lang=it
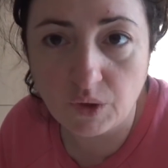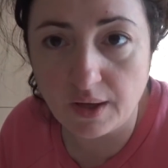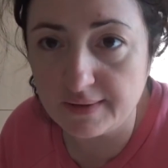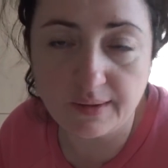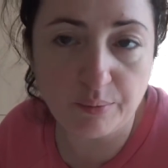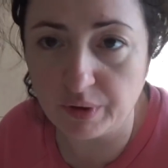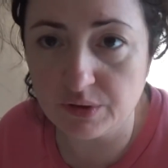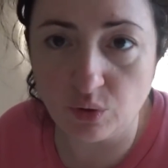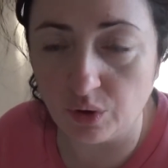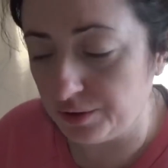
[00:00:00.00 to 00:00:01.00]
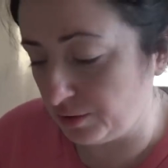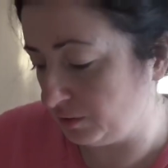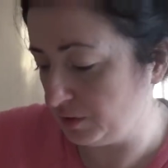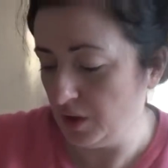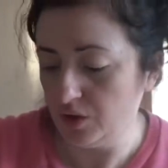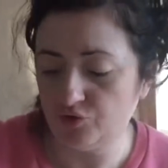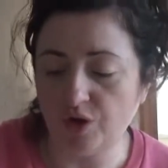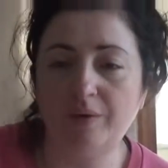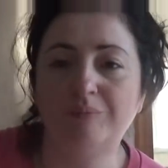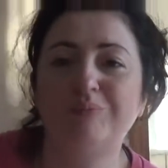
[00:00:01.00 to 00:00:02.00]
è sempre il solito,
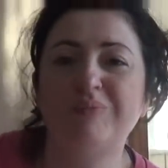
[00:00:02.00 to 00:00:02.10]
cioè